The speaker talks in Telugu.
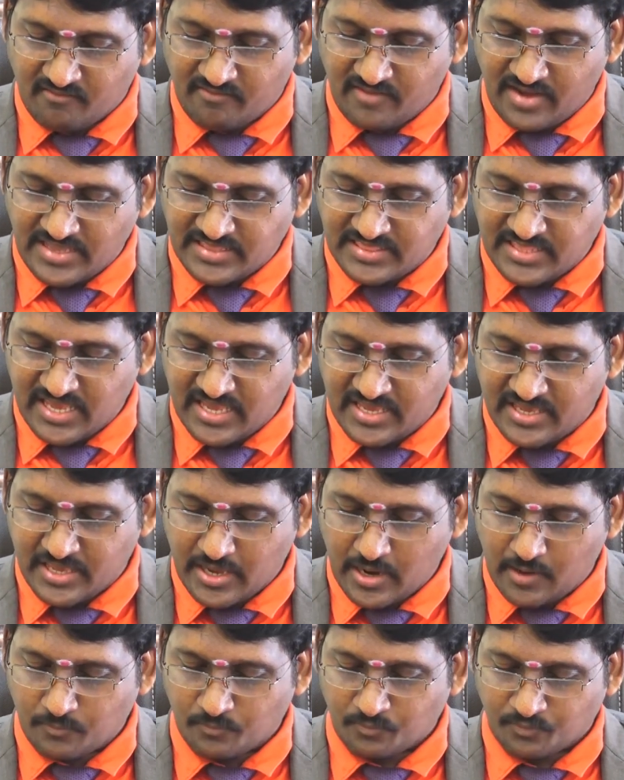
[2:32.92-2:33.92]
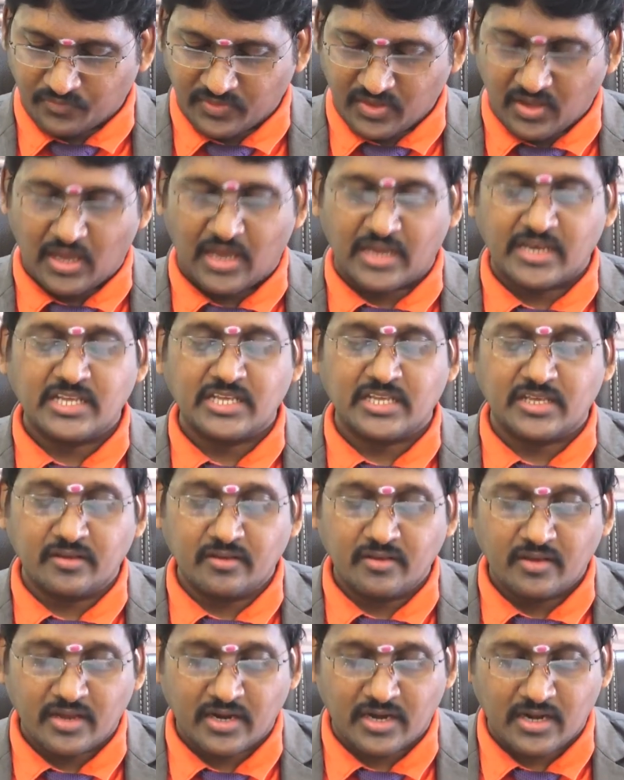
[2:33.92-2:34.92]
వైదేహ్యం అని
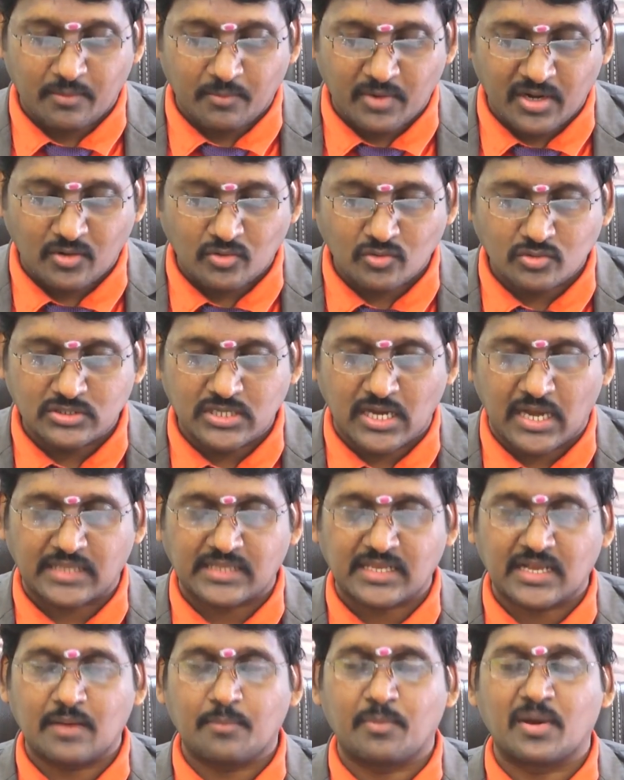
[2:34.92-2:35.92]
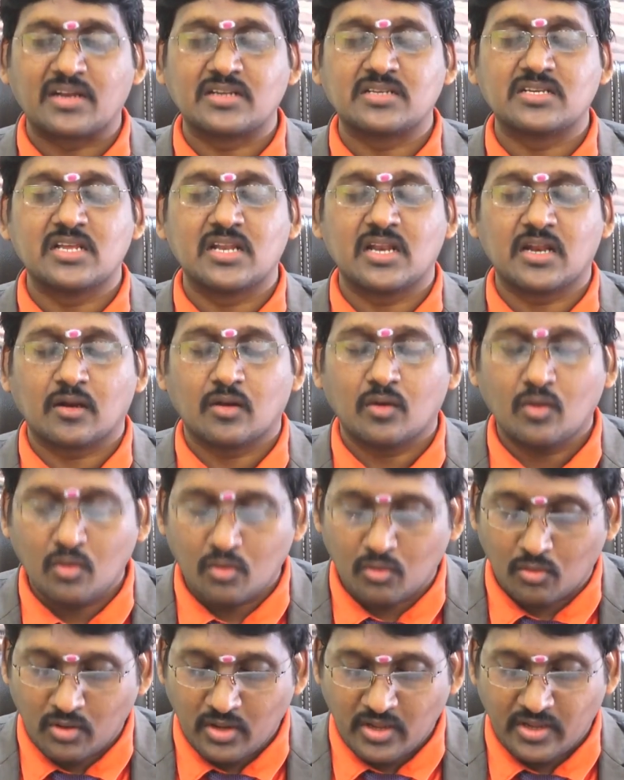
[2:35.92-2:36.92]
ఇక్కడ మనకు జాతక పరిశీలనలో
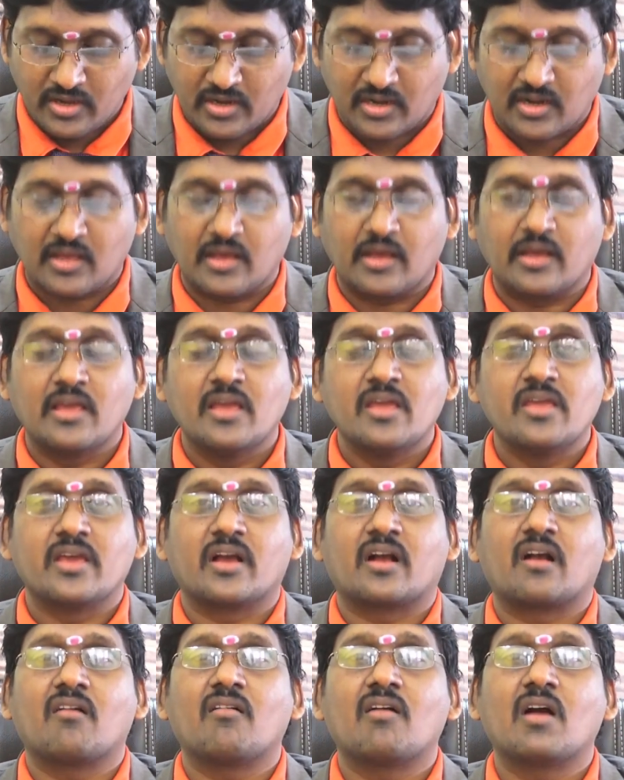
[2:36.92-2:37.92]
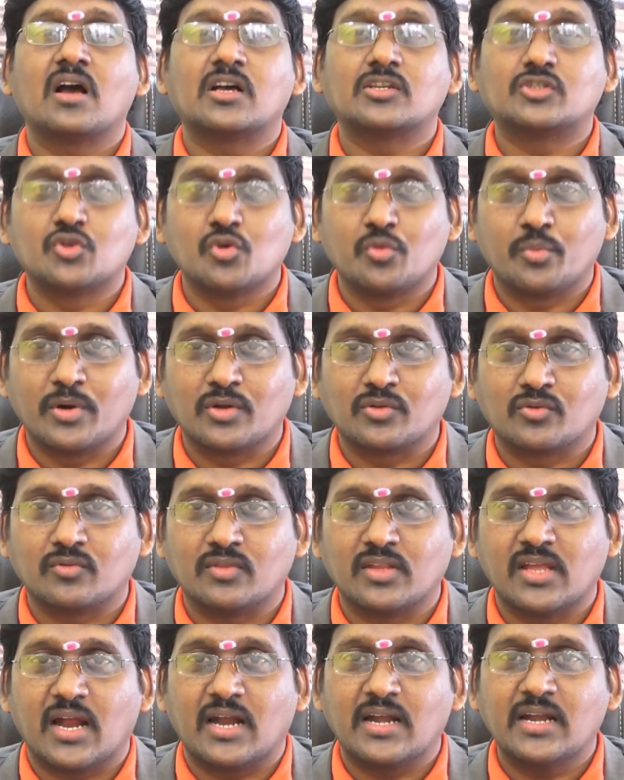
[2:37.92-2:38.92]
ఇక్కడ ఎక్కువగా
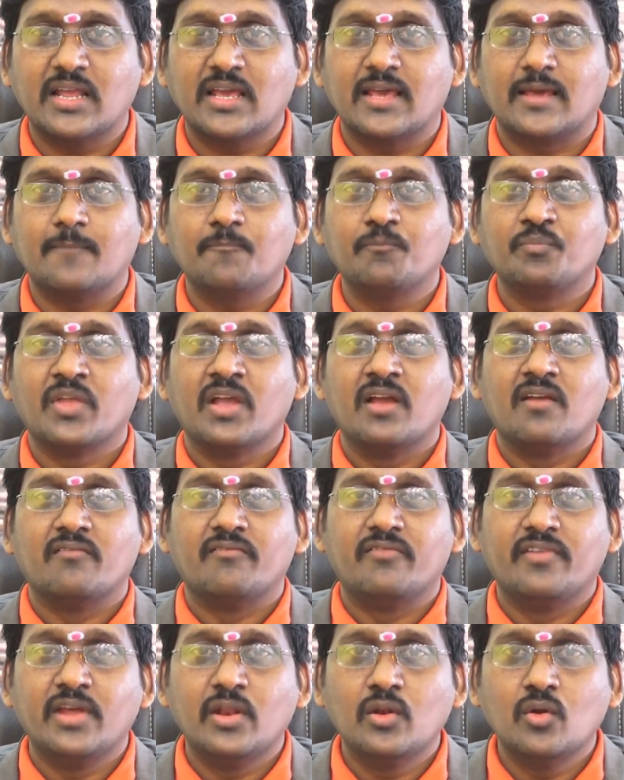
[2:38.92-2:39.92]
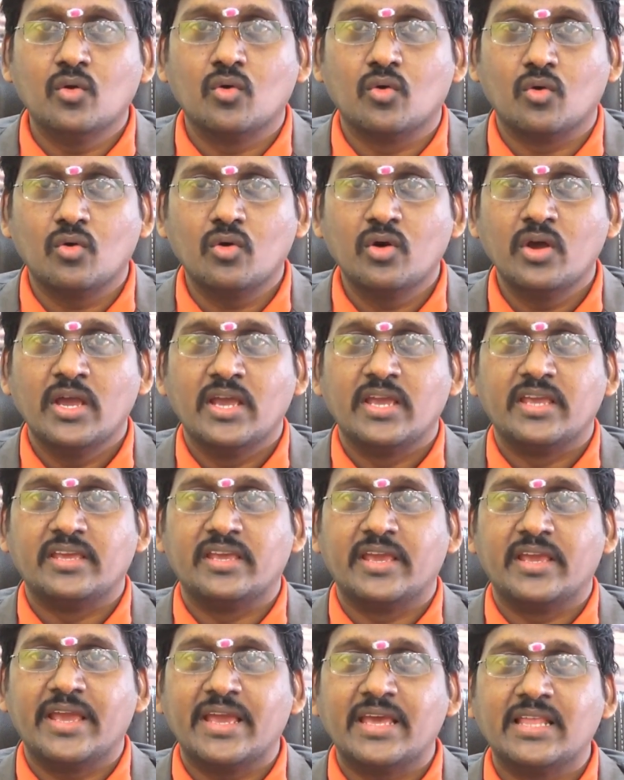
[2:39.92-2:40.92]
చూపెడుతుంది అంటే వీళ్ళు
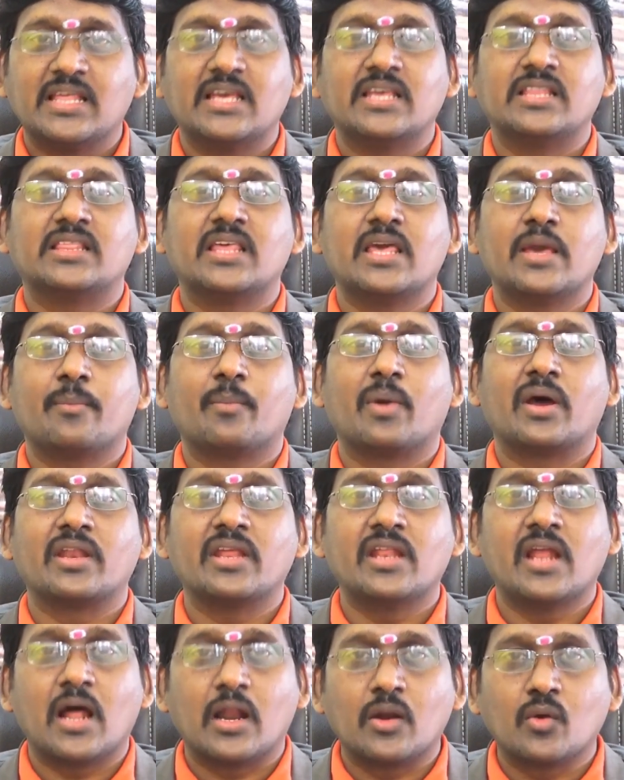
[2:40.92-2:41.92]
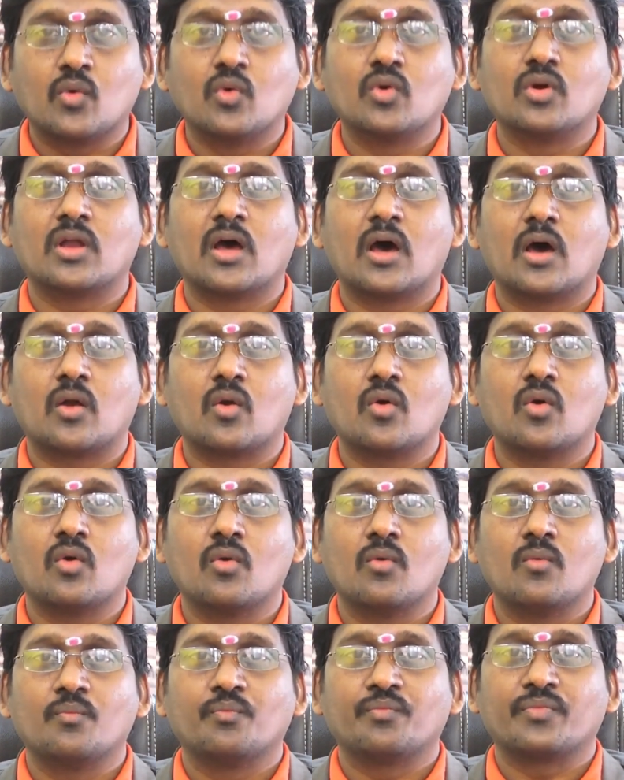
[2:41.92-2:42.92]
ఏదైతే పని అనుకుంటారో
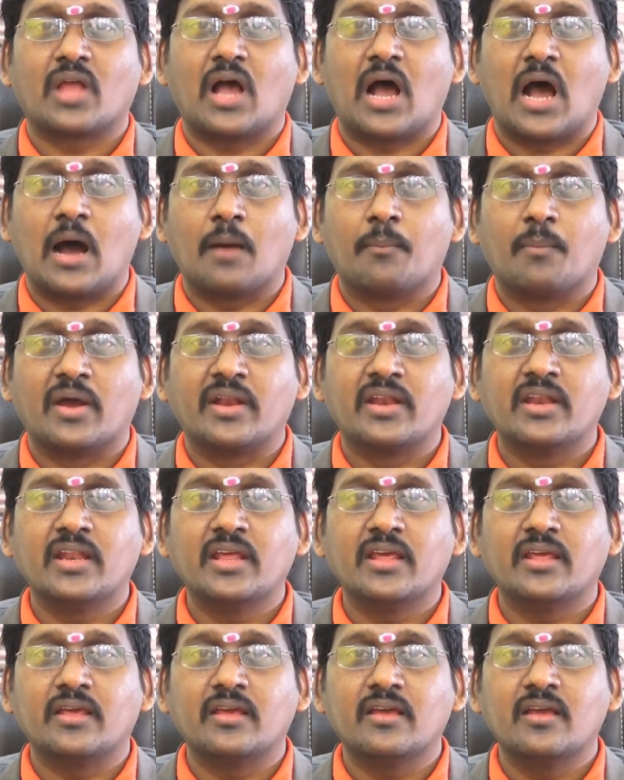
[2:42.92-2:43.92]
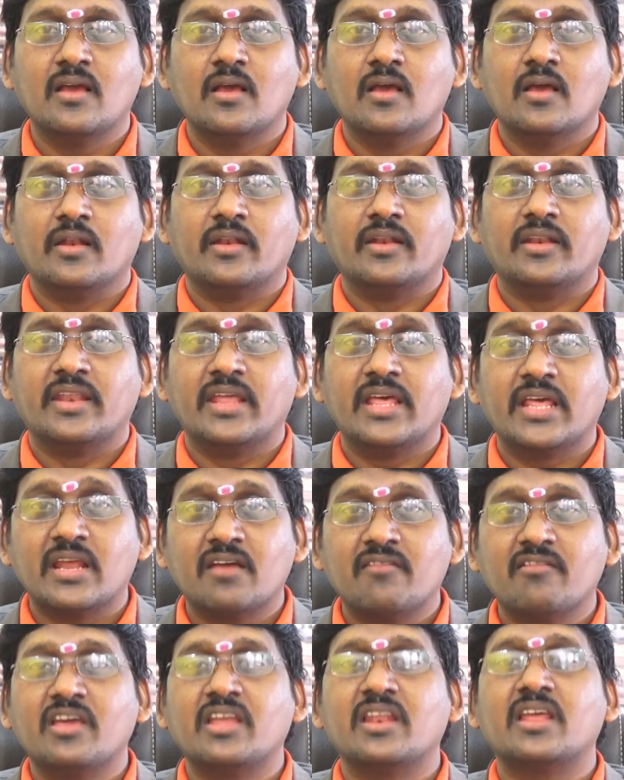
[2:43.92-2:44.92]
ఆ పనిని
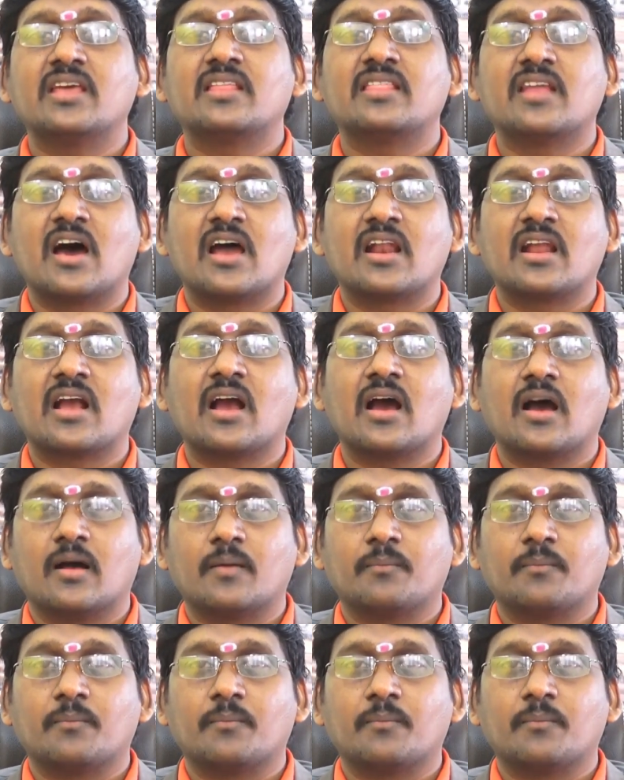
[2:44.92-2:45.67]
నెరవేరేదానక